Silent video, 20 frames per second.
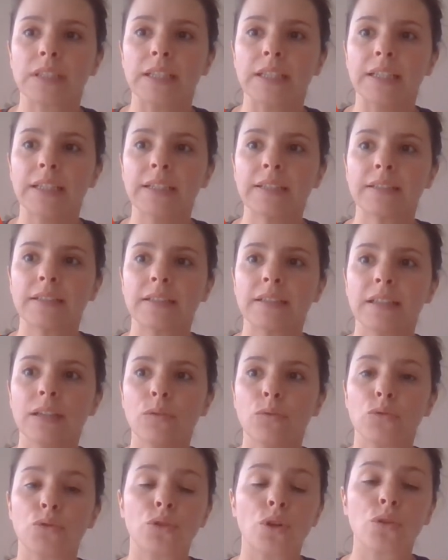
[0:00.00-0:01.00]
Et c'est
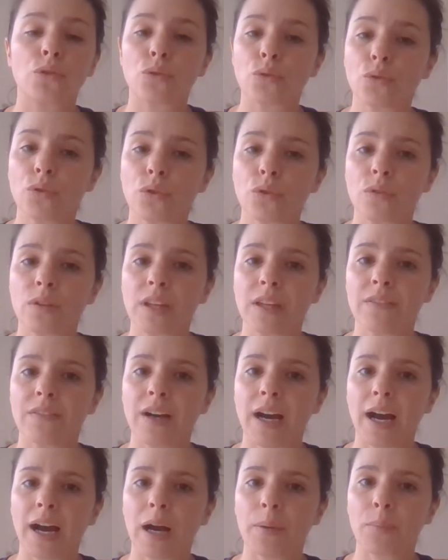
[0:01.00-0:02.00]
le seul truc qui
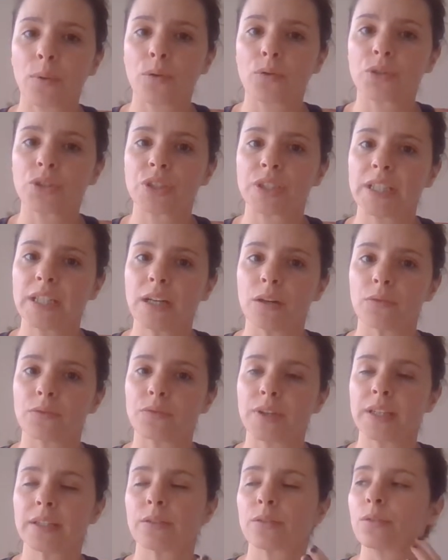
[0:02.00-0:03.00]
va rapprocher en
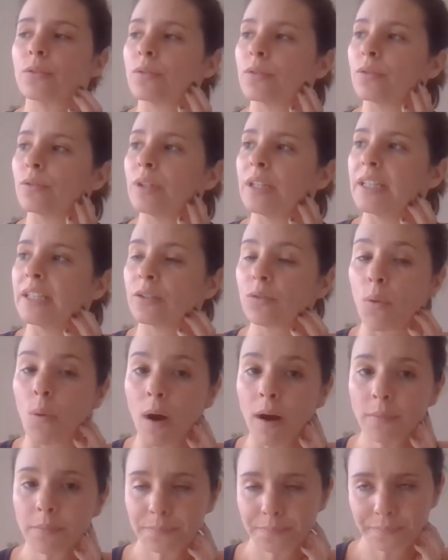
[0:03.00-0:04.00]
fait les
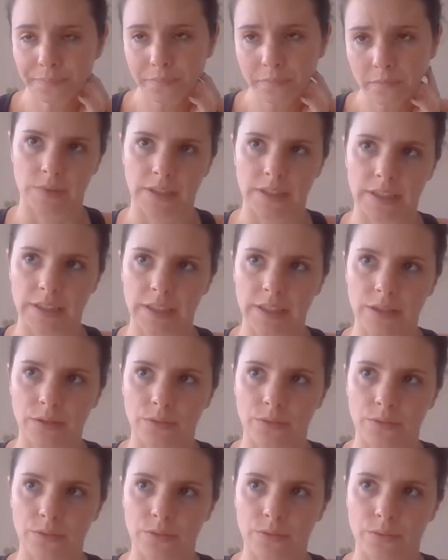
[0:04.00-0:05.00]
trois. Et
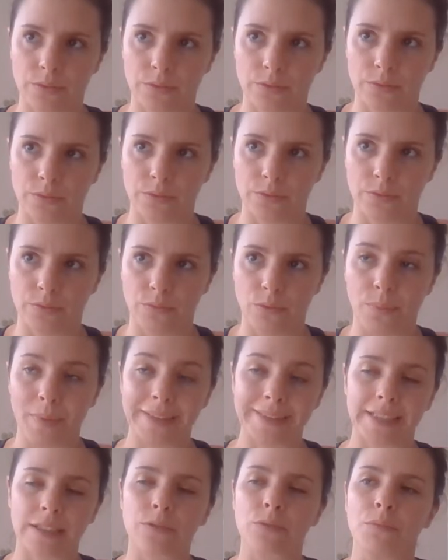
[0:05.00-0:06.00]
bon,
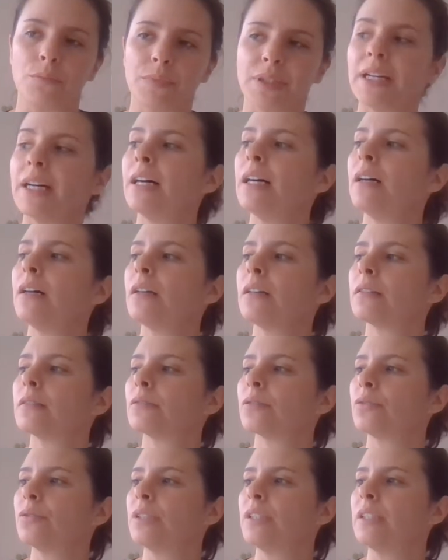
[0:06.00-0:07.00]
bah, ça tombe bien,
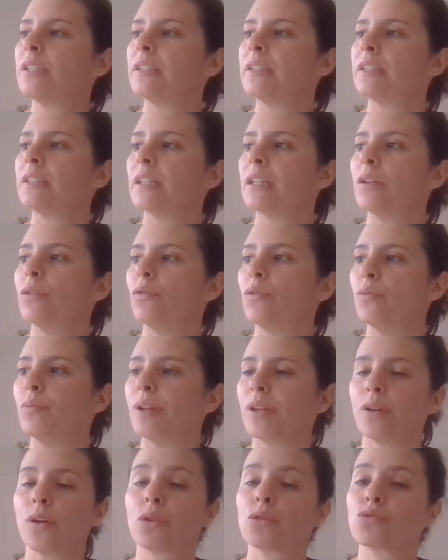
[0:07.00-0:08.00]
Denis c'est le
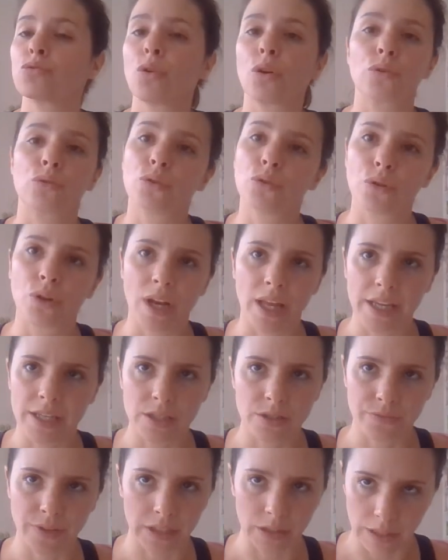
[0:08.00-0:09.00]
meilleur joueur du
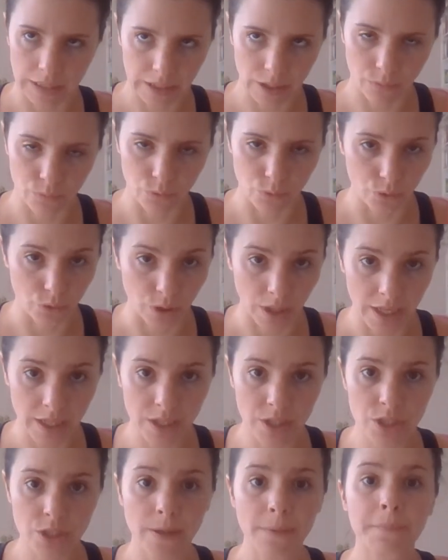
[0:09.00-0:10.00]
collège, enfin de l'équipe du
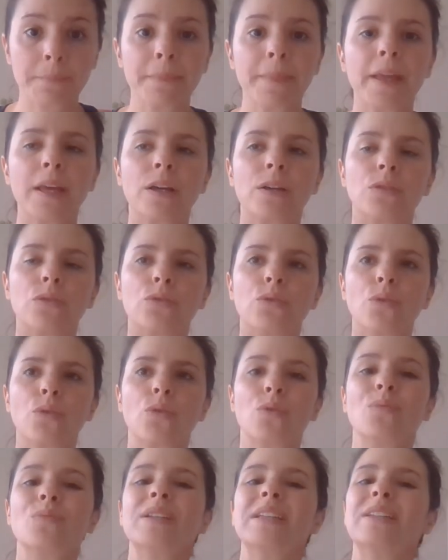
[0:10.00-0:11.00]
collège. Donc
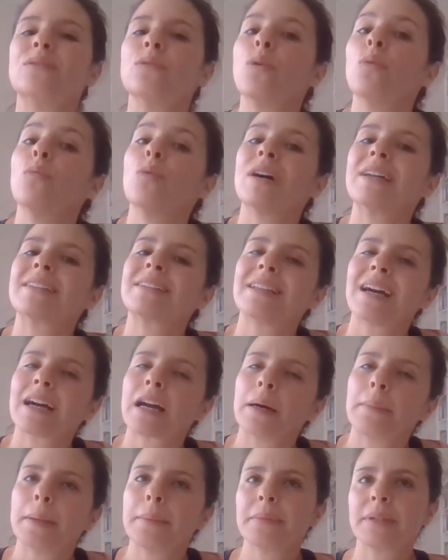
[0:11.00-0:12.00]
ils ont au moins ça
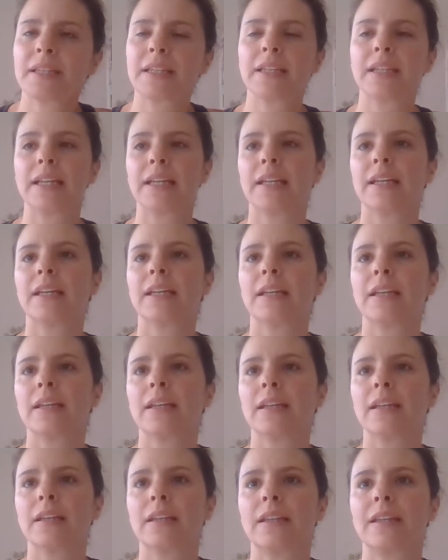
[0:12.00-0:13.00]
quand même qu'il
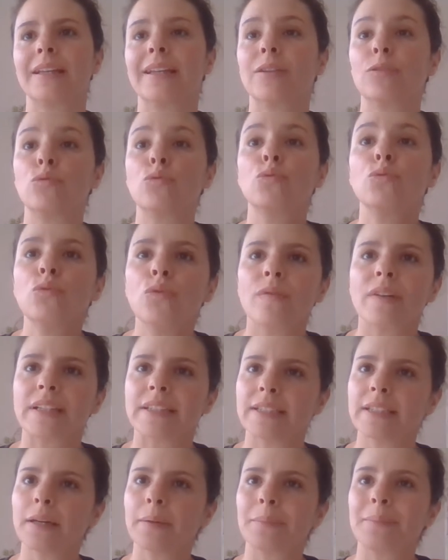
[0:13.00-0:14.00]
est qui les soude, on va
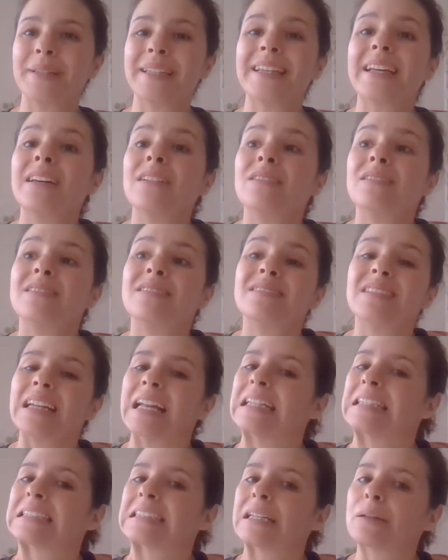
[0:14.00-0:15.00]
dire, mais
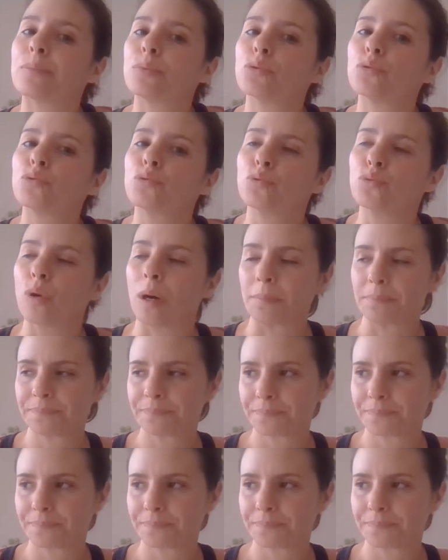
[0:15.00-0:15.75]
voilà, c'est un peu tout quoi.